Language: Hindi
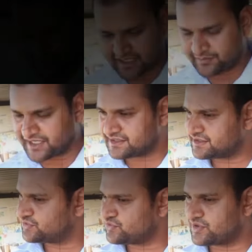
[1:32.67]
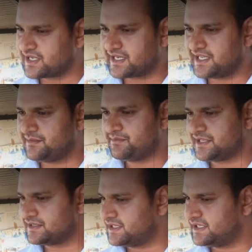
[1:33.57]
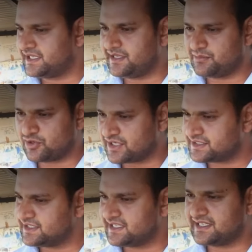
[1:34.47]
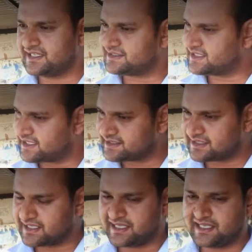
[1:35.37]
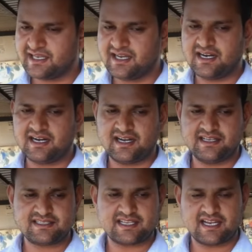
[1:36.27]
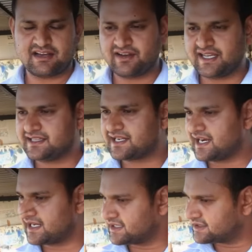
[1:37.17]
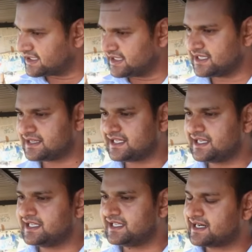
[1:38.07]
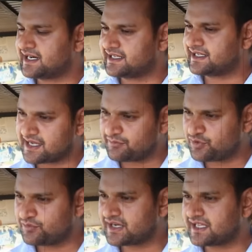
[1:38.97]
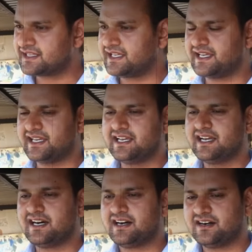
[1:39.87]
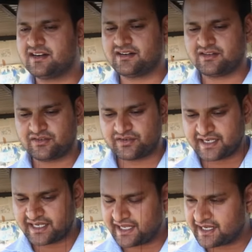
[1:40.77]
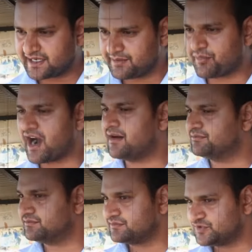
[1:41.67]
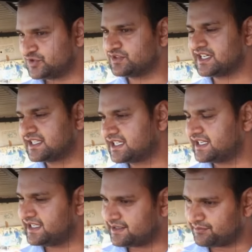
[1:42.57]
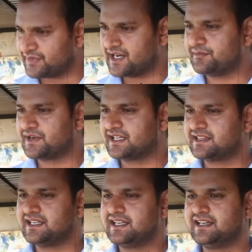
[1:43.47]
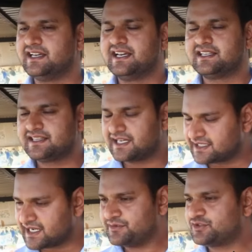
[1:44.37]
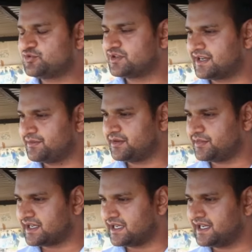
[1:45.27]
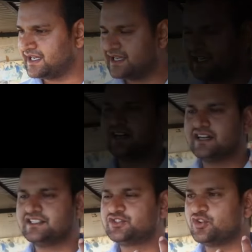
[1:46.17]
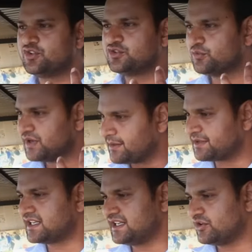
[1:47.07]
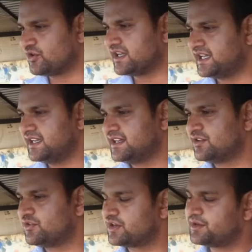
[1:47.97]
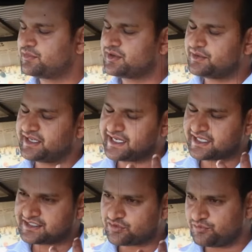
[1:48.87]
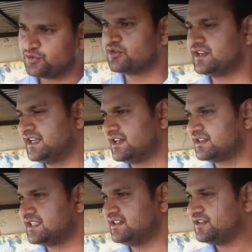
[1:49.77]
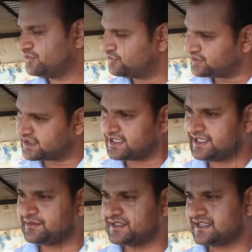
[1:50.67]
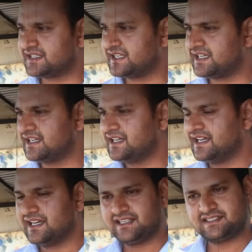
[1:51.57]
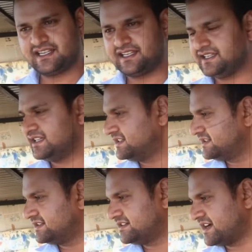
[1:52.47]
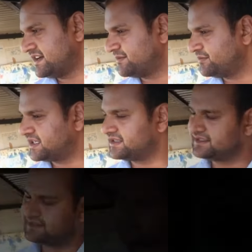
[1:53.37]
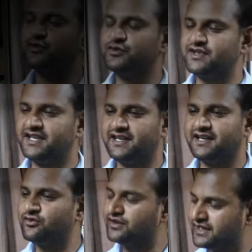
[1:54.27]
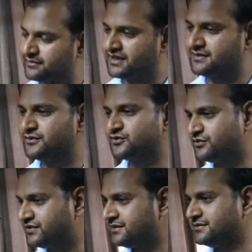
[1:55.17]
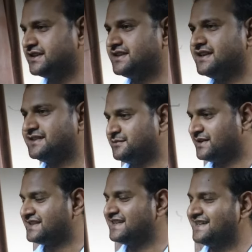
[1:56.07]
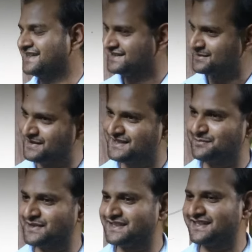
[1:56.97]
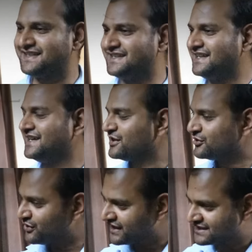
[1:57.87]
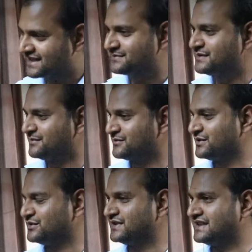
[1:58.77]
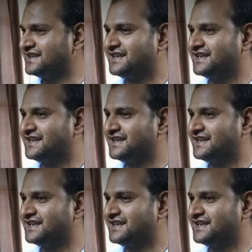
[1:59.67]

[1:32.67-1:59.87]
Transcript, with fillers: हमारे पास शुगर की पथरी की बवासीर की सेक्स की आ, इसके अलावा इंद्रायण का तेल देते हैं इंद्रायण की साबुन बनाते हैं और एक बाम जो दर्द के लिए हम बाम बनाते हैं दर्द का भी चूर्ण हमने बनाया है आ, जो दुबले पतले लोग हैं उनके या जिनको भूख नहीं लगती उनके लिए भी देते हैं इस तरह की ये आइटम बना वो तो ठीक है कोई गरीब आदमी उसको फ्री भी देते हैं ऐसी बात नहीं है कि सभी से पैसे लेते हैं कोरियर चार्ज भी हम खुद देते